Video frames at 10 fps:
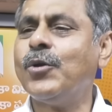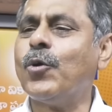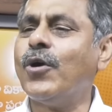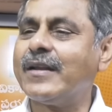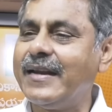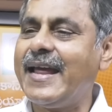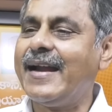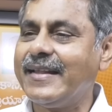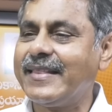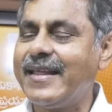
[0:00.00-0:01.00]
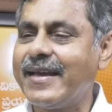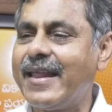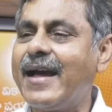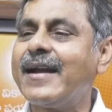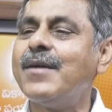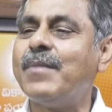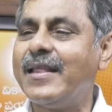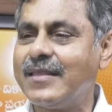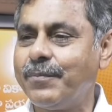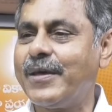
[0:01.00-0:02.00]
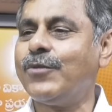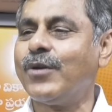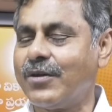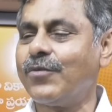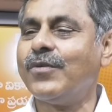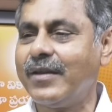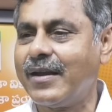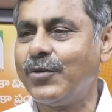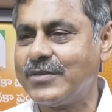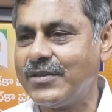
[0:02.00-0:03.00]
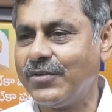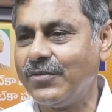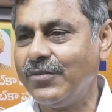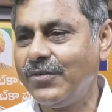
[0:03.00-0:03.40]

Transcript: టోటలీ యాంటీ తెలంగాణ అక్కడ మంత్రి పదవి దొరకకుండా ఇక్కడ వచ్చిండ్రు